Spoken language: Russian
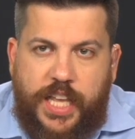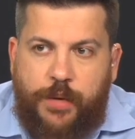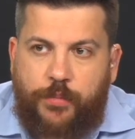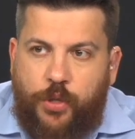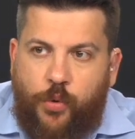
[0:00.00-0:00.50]

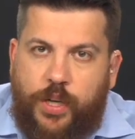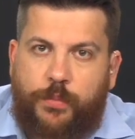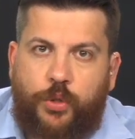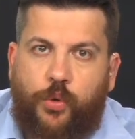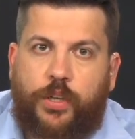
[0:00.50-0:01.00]
И
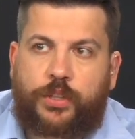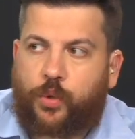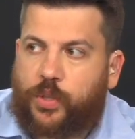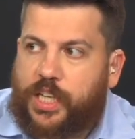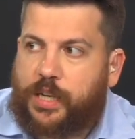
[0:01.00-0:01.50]
много-много
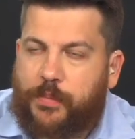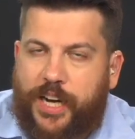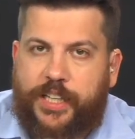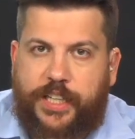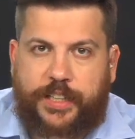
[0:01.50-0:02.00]
других
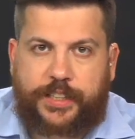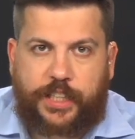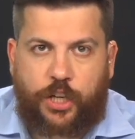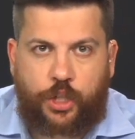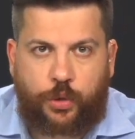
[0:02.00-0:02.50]
маленьких
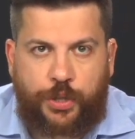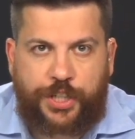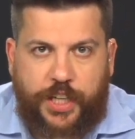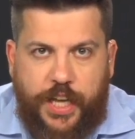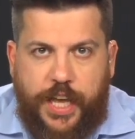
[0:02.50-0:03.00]
таких
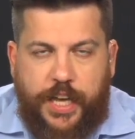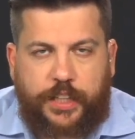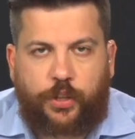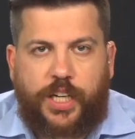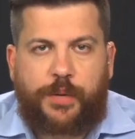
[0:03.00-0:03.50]
штучек,
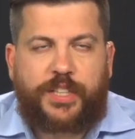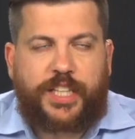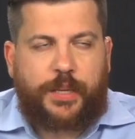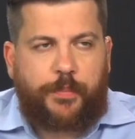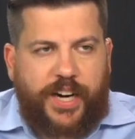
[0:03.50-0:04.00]
которые
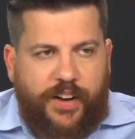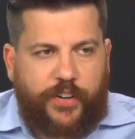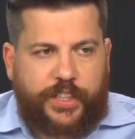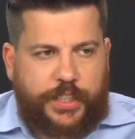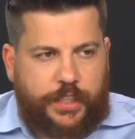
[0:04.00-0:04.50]
именно направлены